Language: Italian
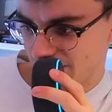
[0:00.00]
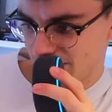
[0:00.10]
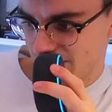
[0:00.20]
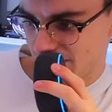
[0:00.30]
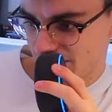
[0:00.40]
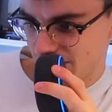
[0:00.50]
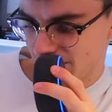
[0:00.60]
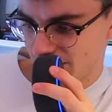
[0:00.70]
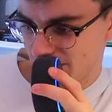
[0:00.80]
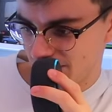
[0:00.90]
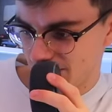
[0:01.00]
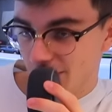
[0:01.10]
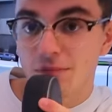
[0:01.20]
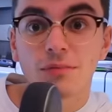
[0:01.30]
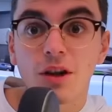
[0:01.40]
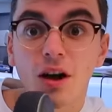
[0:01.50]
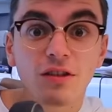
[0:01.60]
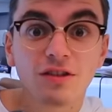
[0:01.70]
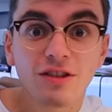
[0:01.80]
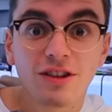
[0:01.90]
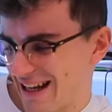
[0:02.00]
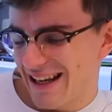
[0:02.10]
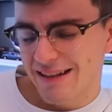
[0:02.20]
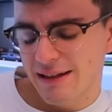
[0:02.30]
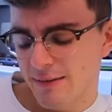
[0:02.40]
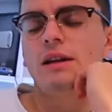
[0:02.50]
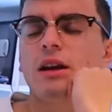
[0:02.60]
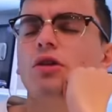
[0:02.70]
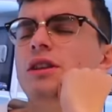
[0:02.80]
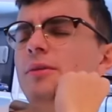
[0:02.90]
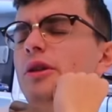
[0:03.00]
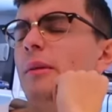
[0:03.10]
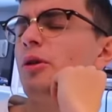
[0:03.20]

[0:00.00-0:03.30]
Mm. Cos? Alexa, raccontami una